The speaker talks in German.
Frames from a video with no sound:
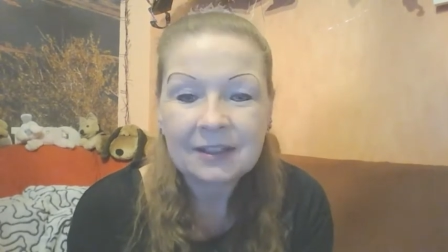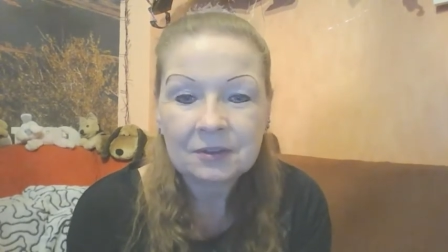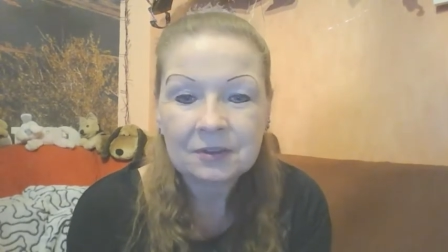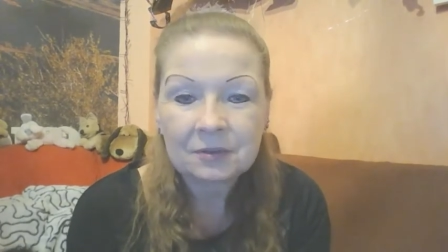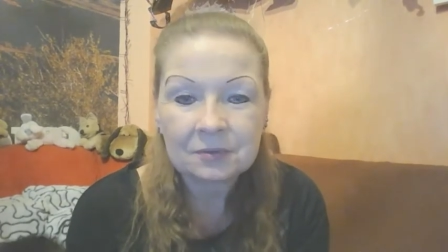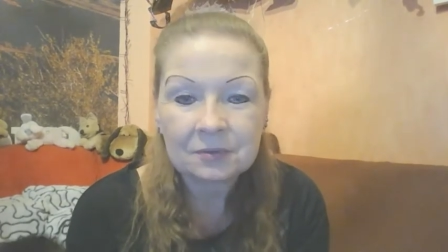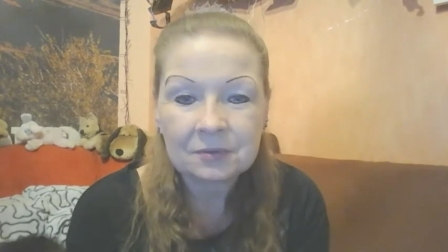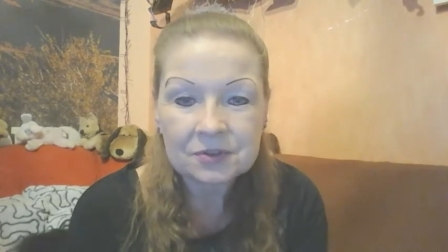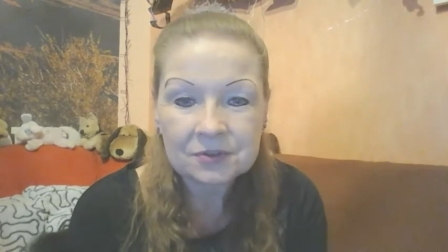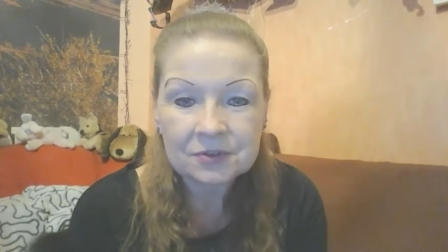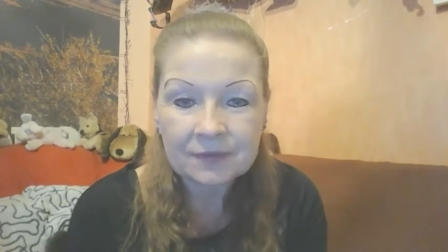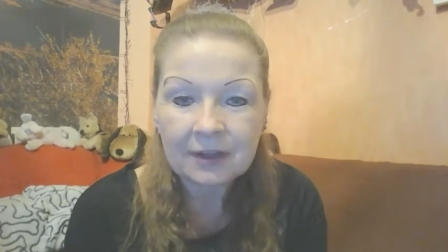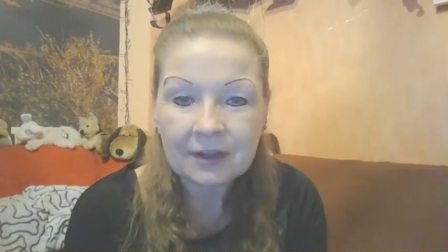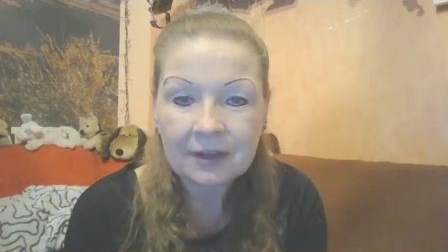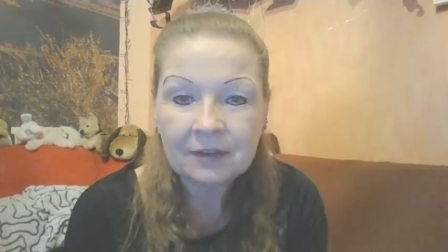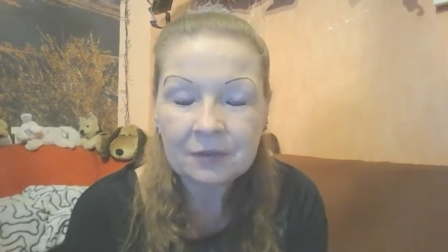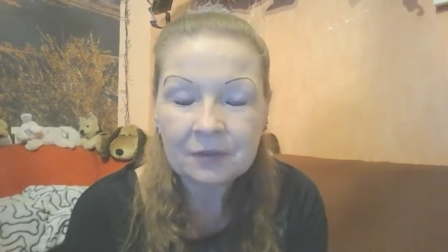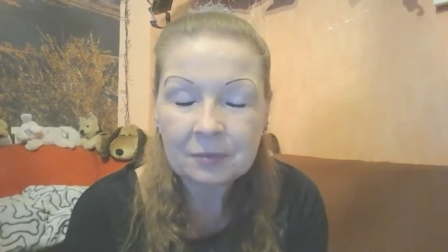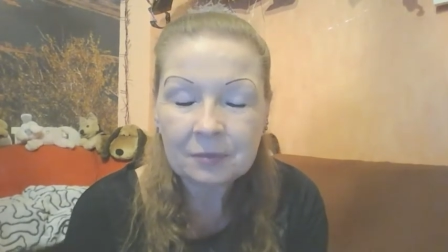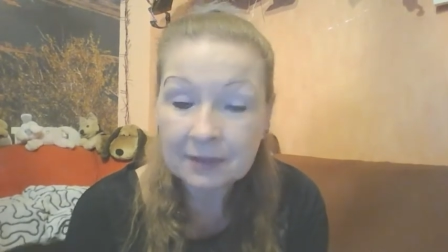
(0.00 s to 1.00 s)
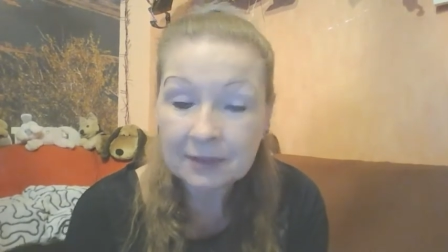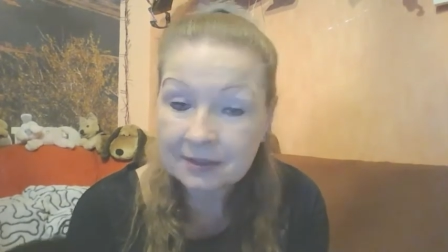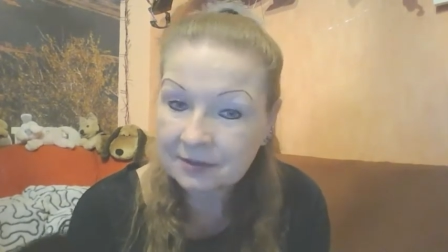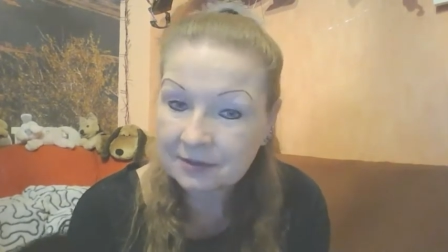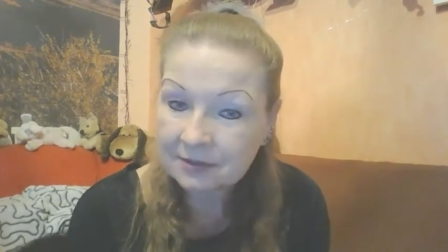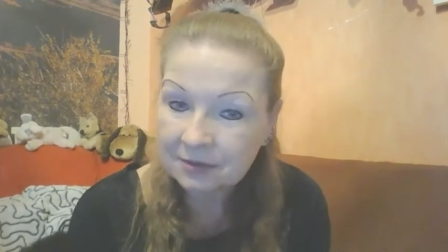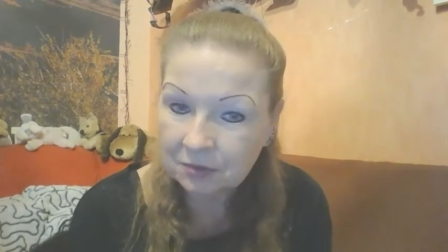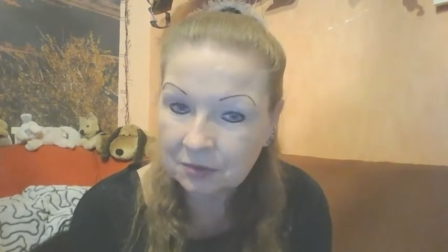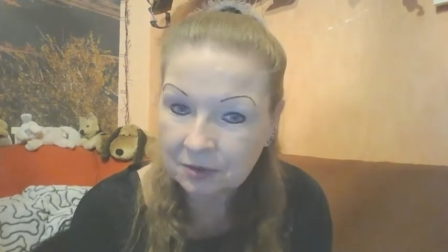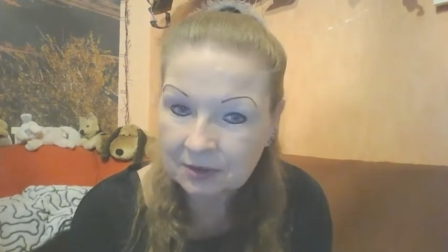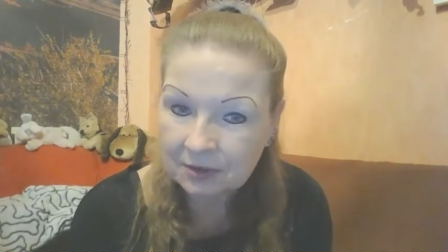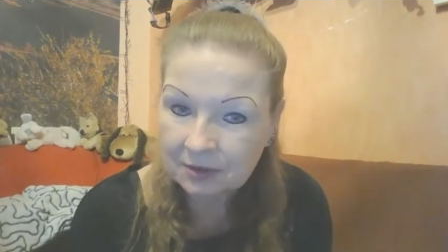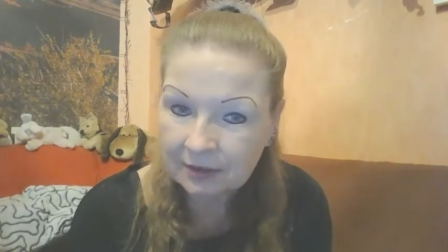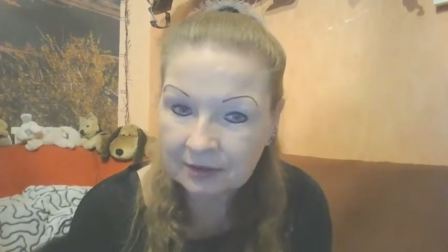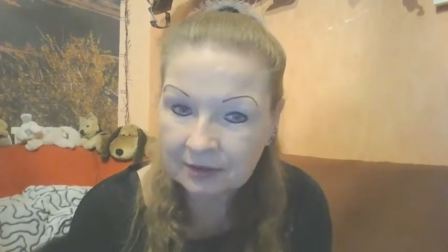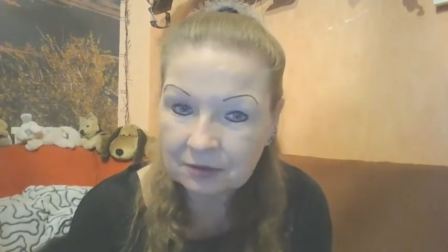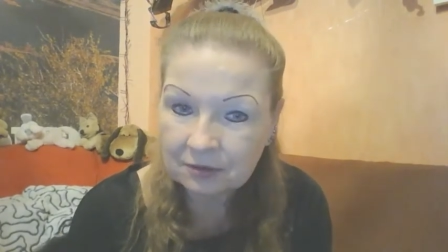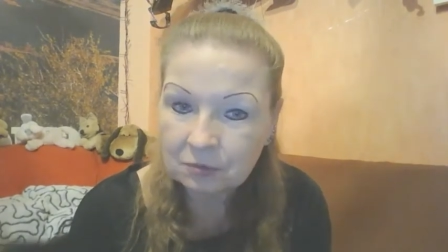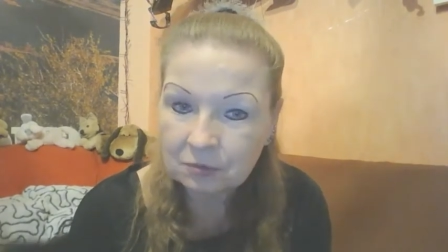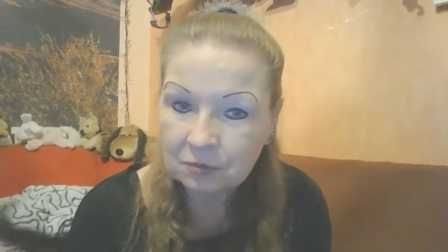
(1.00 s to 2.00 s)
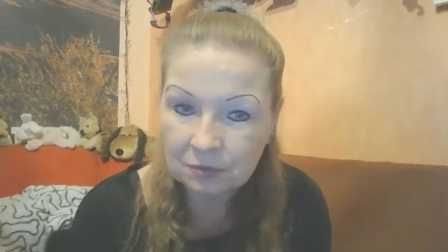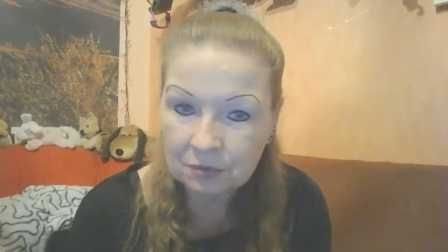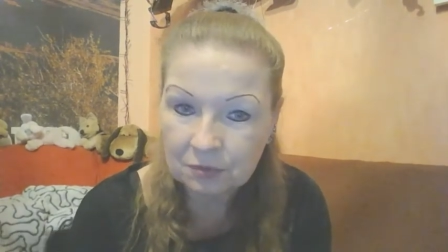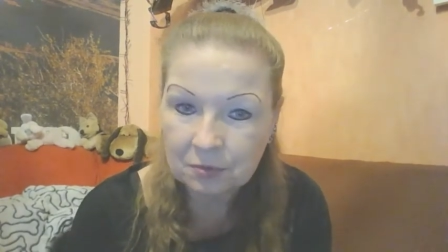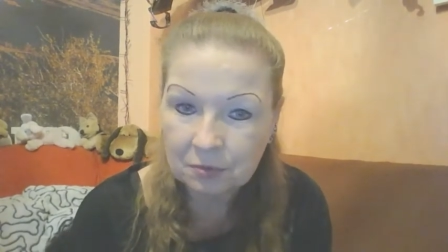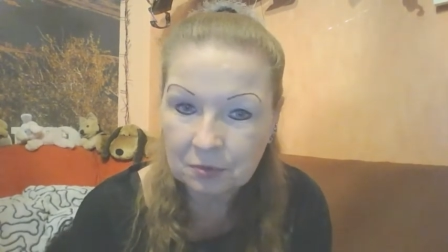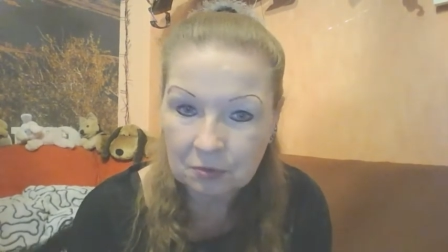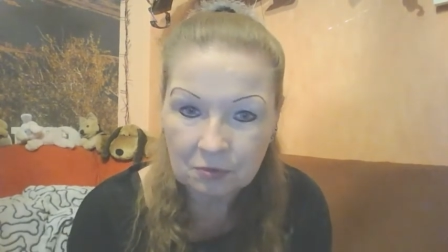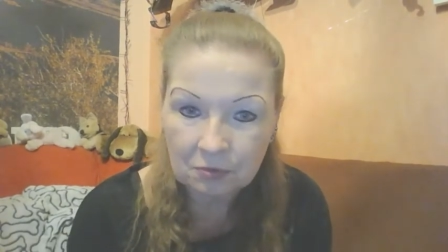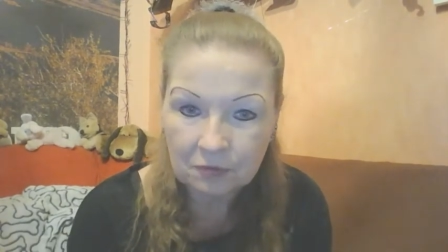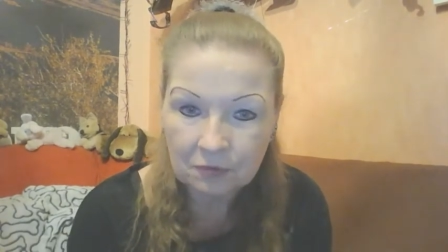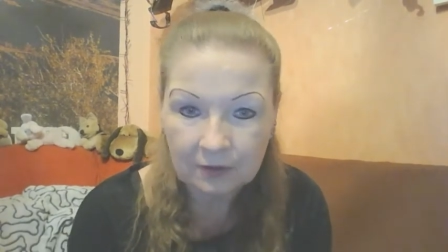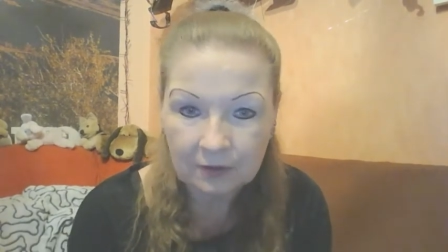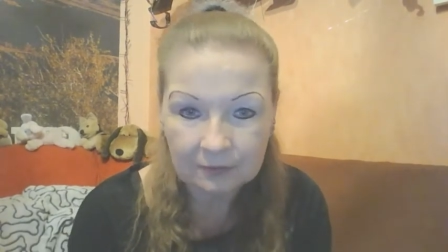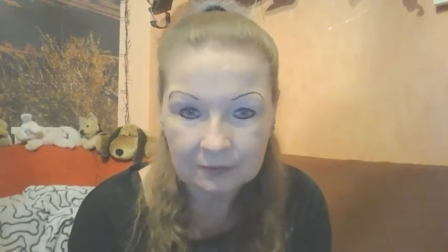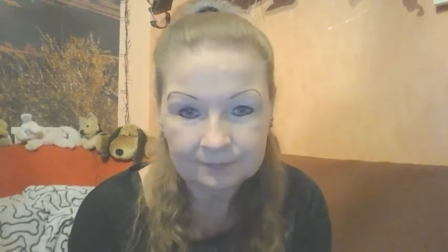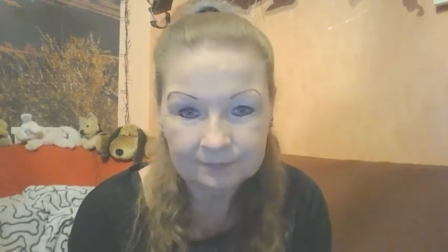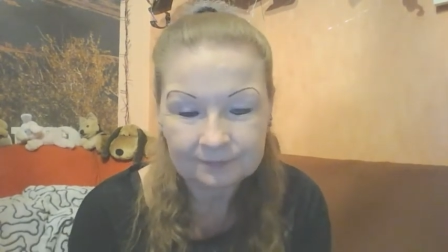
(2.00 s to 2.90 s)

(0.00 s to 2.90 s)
Und zwar, wir basteln heute einen Hundepullover.